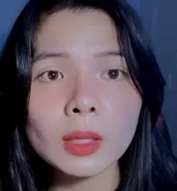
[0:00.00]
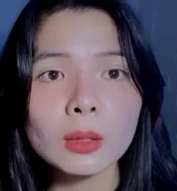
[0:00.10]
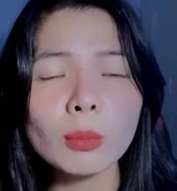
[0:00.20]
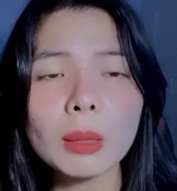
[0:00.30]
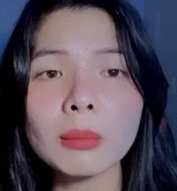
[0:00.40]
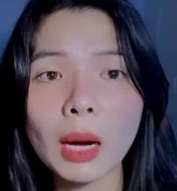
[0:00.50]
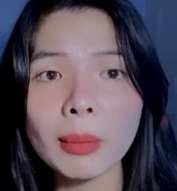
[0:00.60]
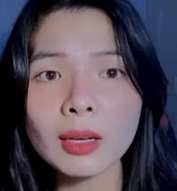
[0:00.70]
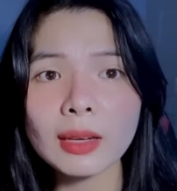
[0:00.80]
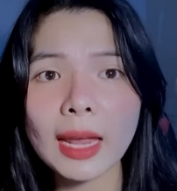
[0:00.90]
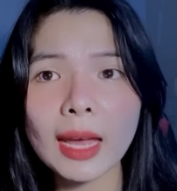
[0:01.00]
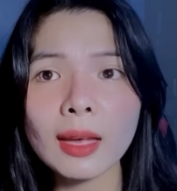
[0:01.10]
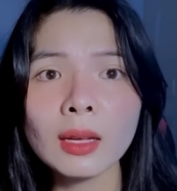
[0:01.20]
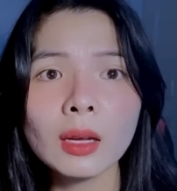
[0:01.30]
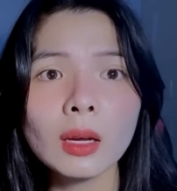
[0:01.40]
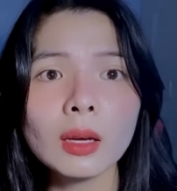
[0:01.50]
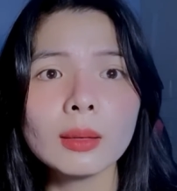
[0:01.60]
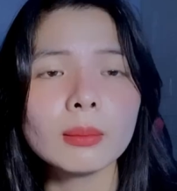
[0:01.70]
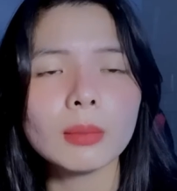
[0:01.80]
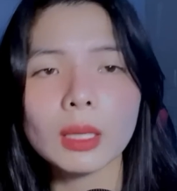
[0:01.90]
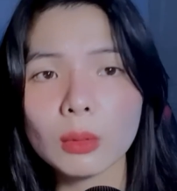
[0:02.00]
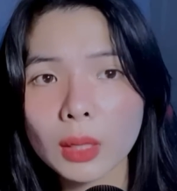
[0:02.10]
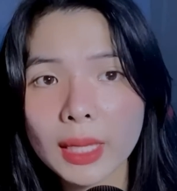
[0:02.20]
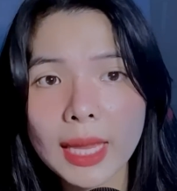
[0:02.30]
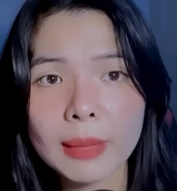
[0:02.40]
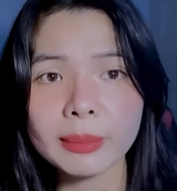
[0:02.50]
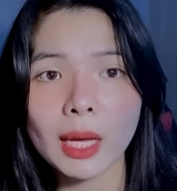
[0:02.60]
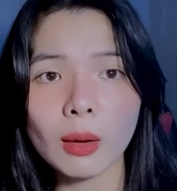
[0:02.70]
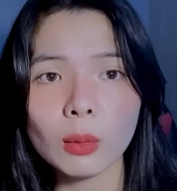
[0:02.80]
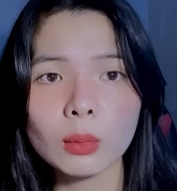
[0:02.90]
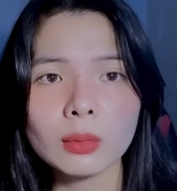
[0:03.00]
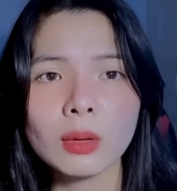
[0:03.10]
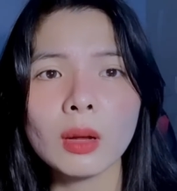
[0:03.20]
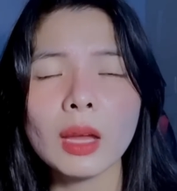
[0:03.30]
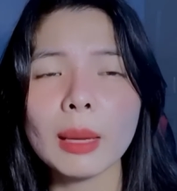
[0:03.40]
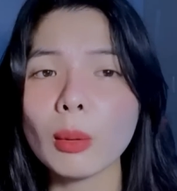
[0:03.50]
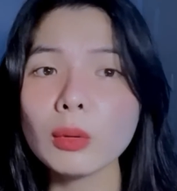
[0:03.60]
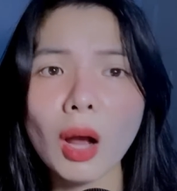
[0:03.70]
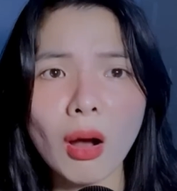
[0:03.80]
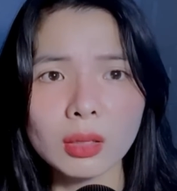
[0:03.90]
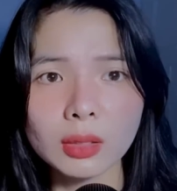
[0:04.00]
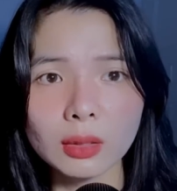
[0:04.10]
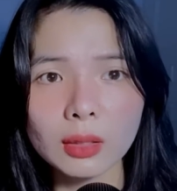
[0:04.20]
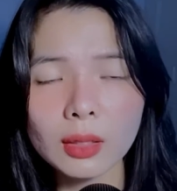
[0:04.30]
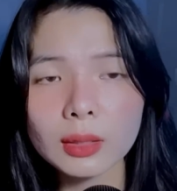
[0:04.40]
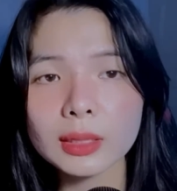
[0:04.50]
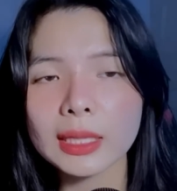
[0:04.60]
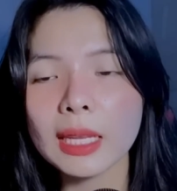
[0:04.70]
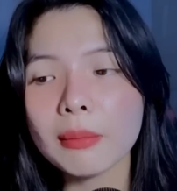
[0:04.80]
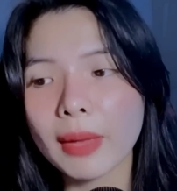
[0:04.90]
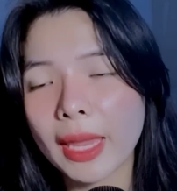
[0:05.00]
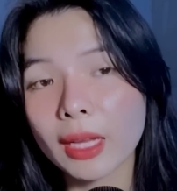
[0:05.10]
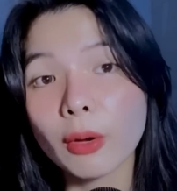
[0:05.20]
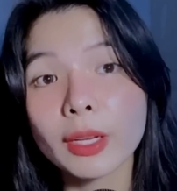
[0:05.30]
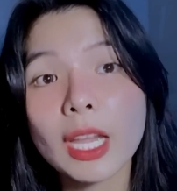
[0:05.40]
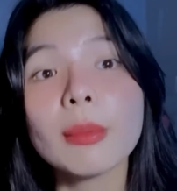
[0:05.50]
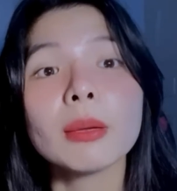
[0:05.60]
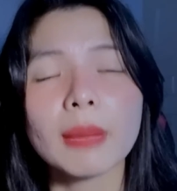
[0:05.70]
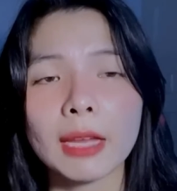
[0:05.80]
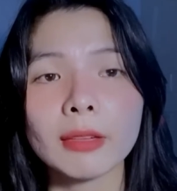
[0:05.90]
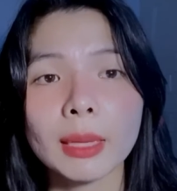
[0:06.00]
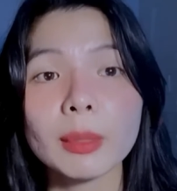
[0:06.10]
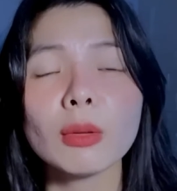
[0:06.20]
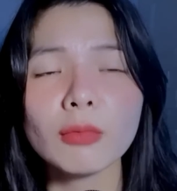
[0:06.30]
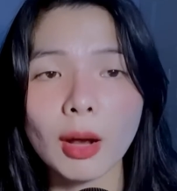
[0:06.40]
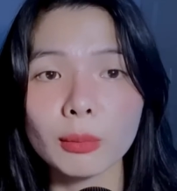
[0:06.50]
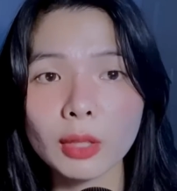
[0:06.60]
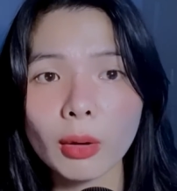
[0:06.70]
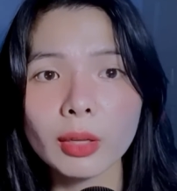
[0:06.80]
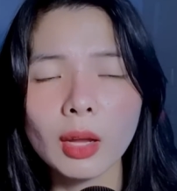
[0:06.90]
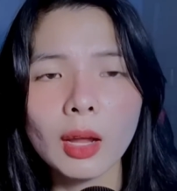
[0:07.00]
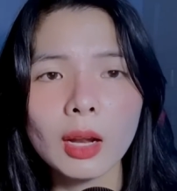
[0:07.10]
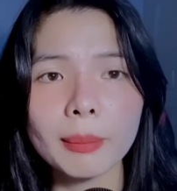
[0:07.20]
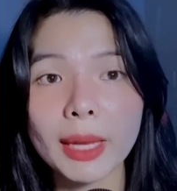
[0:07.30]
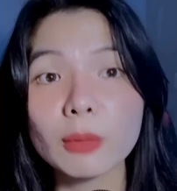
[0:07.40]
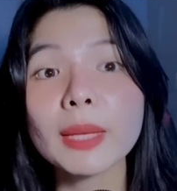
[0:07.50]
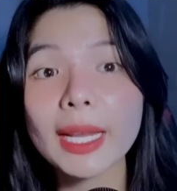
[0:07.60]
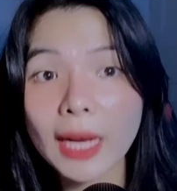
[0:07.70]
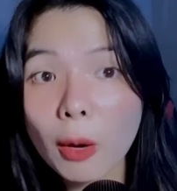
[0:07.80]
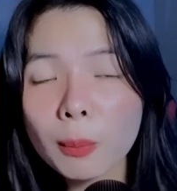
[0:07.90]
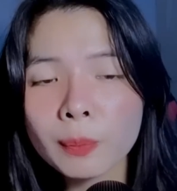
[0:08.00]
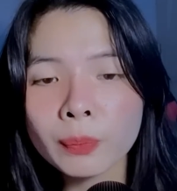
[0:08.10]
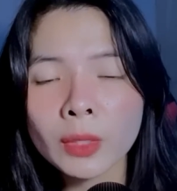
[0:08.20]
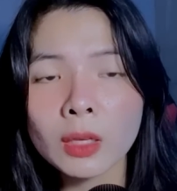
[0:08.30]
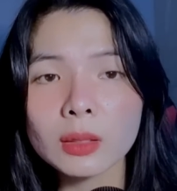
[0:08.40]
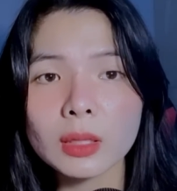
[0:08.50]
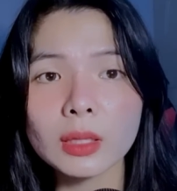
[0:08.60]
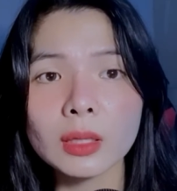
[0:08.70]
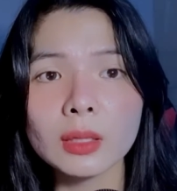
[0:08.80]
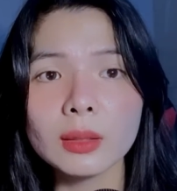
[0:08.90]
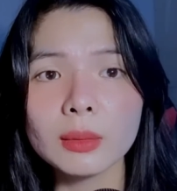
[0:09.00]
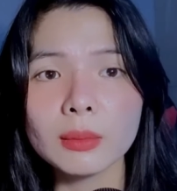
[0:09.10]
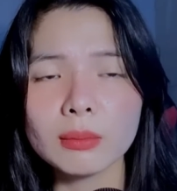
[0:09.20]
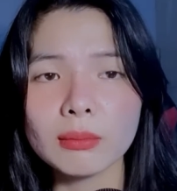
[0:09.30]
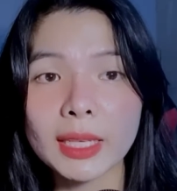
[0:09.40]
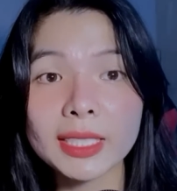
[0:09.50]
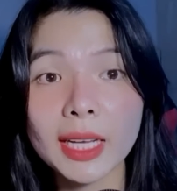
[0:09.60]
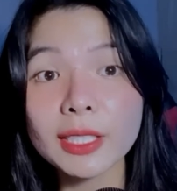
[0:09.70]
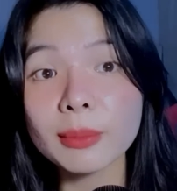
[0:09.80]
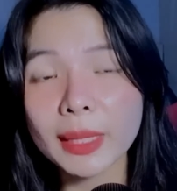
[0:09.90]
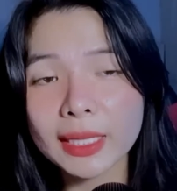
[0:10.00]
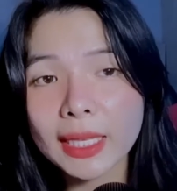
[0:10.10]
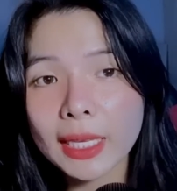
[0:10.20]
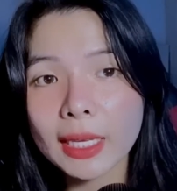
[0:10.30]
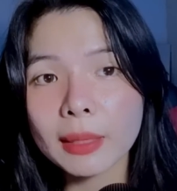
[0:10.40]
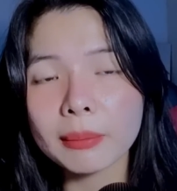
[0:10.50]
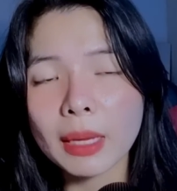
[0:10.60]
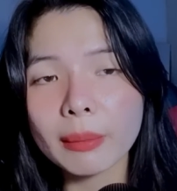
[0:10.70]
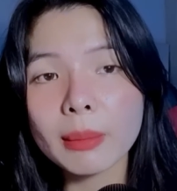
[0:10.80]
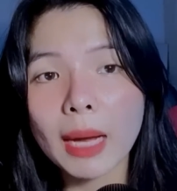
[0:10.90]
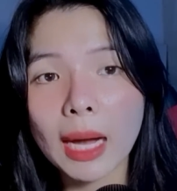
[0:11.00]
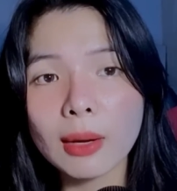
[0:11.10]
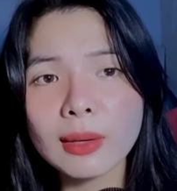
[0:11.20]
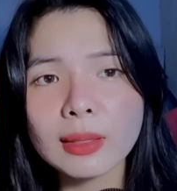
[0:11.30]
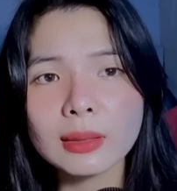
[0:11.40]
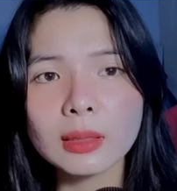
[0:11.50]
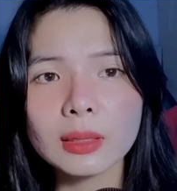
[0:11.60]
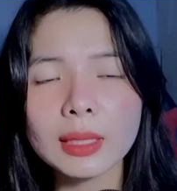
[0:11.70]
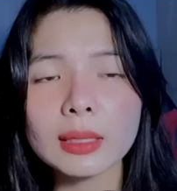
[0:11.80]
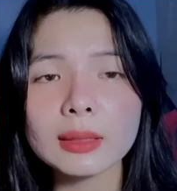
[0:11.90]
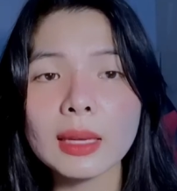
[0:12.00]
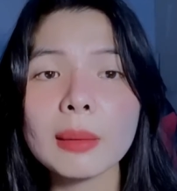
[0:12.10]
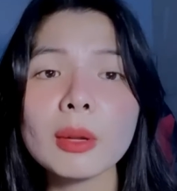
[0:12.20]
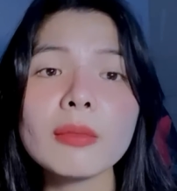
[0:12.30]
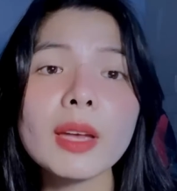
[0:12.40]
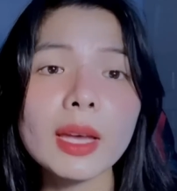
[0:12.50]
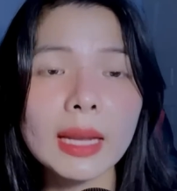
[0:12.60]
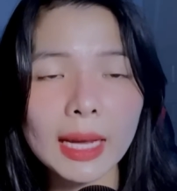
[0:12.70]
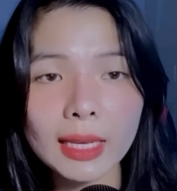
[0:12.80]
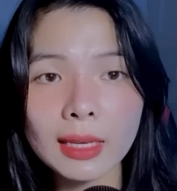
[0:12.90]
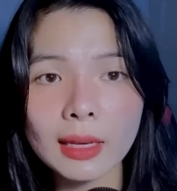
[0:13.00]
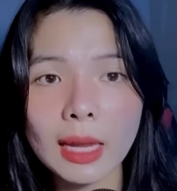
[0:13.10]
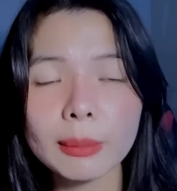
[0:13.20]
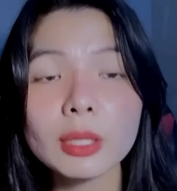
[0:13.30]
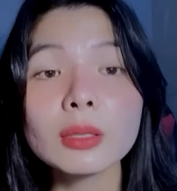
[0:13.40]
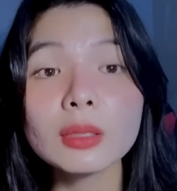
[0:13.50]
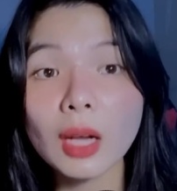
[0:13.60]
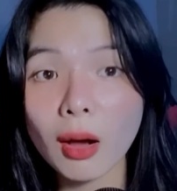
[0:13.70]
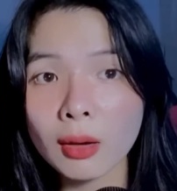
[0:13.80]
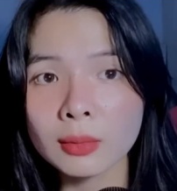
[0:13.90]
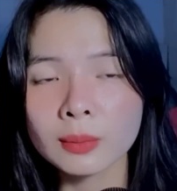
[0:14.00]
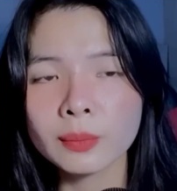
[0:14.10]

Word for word: lúc bạn mở mắt ra bạn đâu có thấy em đâu em không còn nữa chỉ thấy mẹ ngồi kế bên bạn và nằm ở trong phòng thôi mẹ cũng đang khóc thì bạn kể cho mẹ nghe mẹ mới bảo chắc chắc em nó về đấy em nó thương con